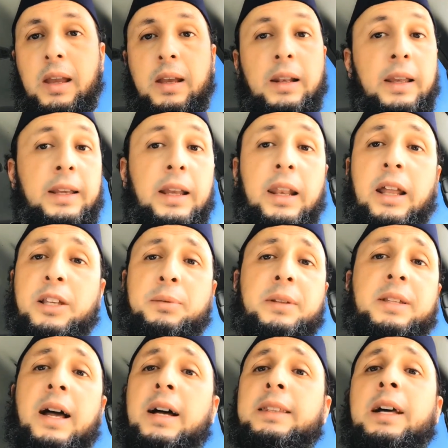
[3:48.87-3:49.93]
لكن الله سبحانه
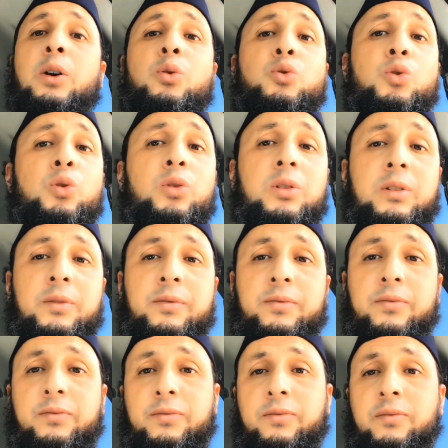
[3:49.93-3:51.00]
وتعالى أعطاه جند
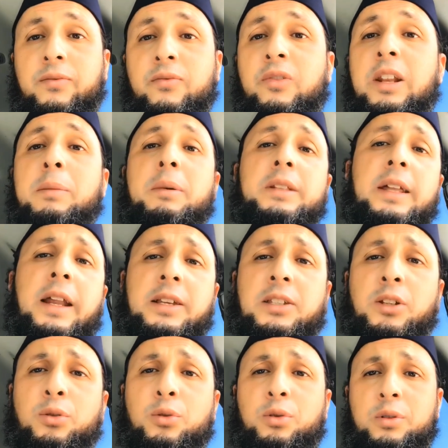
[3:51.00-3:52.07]
فلماذا
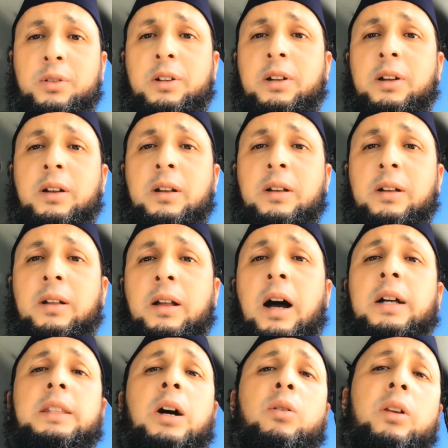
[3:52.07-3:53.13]
نحسده
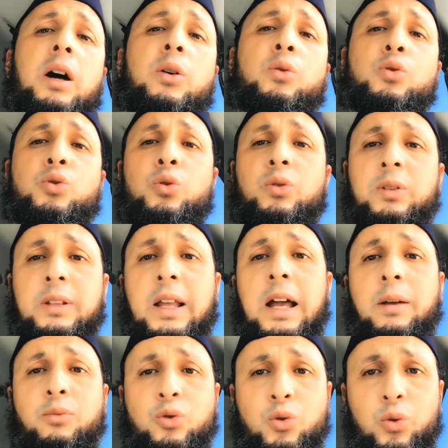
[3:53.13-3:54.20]
عطاه الله جند
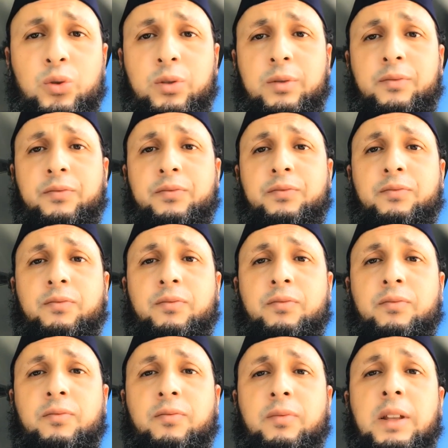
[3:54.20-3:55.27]
نعم جند
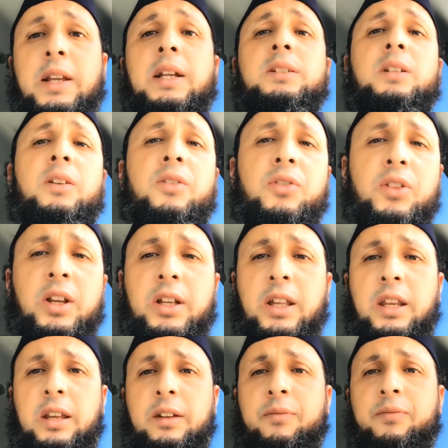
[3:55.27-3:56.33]
لكثرة
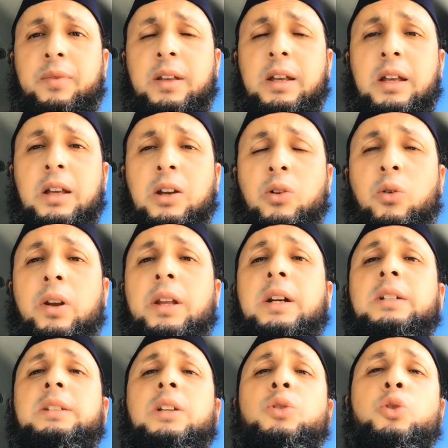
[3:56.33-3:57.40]
ذكره
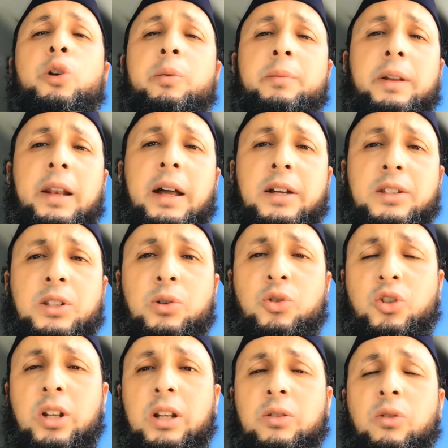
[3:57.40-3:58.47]
ولكثرة قرب من الله عز
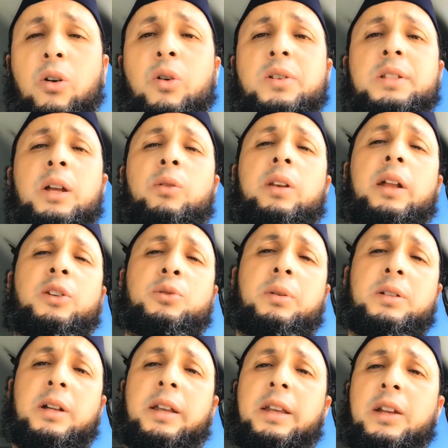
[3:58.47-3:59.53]
وجل ويسأل الله
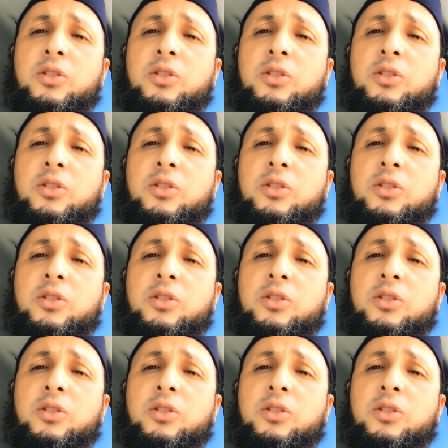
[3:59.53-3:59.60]
سبحانه وتعالى أن